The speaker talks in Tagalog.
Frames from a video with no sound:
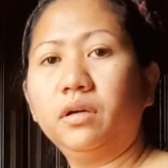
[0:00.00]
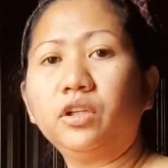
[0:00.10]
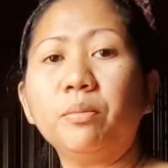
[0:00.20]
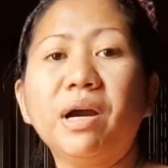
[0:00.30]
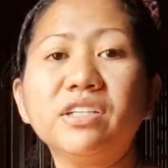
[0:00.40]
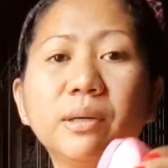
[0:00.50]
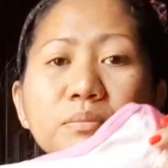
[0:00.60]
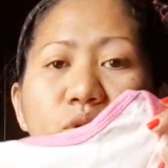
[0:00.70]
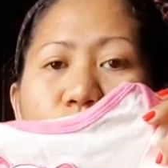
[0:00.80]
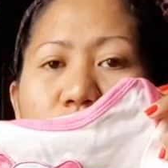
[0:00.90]
Ito mga
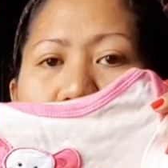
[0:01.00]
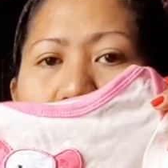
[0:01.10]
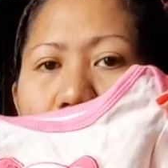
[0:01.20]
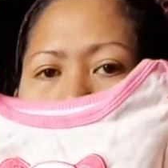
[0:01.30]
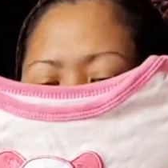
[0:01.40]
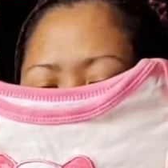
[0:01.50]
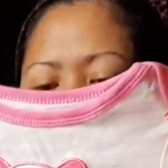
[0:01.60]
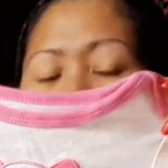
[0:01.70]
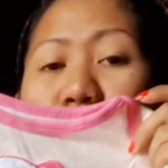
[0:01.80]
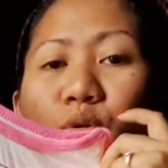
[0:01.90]
jumpsuit nyo na
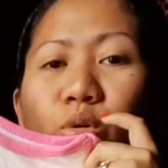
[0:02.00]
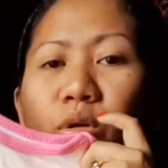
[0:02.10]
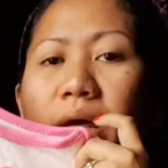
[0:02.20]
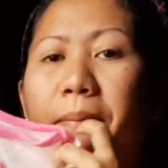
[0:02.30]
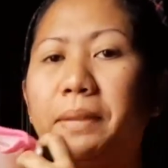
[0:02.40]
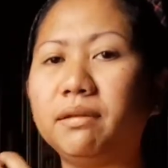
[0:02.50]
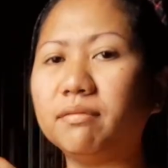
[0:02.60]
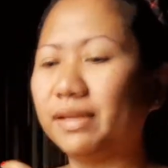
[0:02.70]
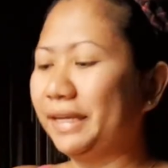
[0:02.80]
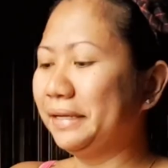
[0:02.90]
pinutol namin
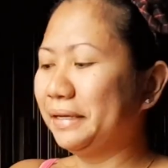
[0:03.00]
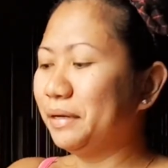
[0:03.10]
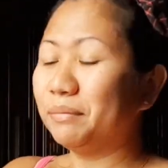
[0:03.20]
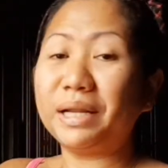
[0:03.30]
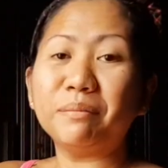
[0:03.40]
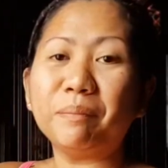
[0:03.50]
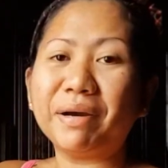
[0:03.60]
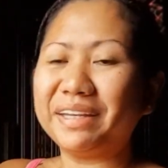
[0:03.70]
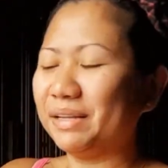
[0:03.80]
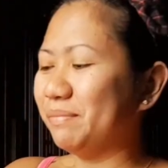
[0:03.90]
para
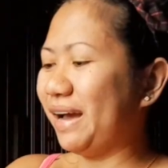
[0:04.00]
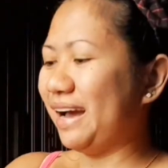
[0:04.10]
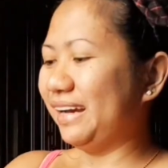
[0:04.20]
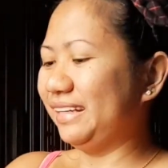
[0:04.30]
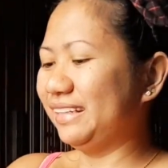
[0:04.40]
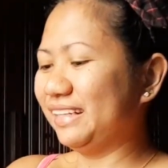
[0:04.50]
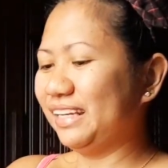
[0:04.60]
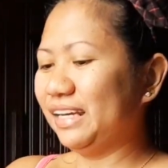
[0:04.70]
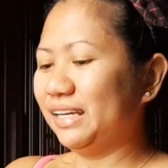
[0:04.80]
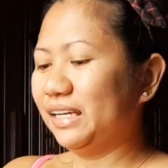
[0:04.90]
mapakinabangan
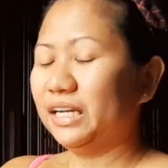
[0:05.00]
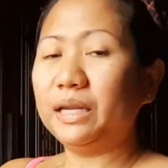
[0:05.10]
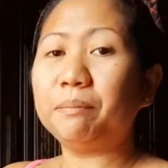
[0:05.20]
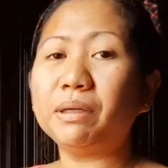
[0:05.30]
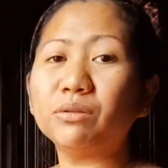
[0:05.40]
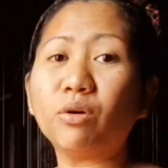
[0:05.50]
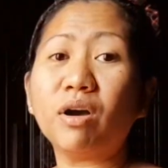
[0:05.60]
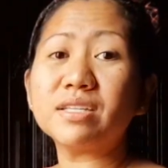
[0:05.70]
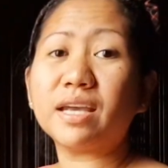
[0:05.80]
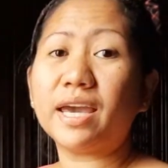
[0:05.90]
napanood ko
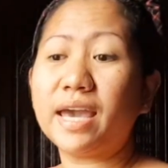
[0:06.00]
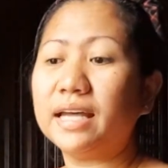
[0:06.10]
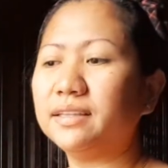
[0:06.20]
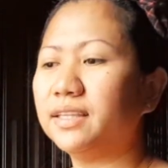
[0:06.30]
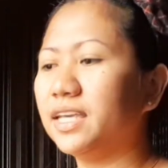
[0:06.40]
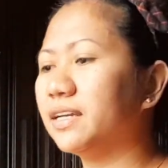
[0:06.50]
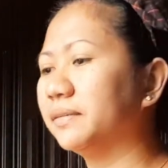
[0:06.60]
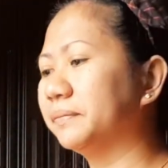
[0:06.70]
kasi kay Andy.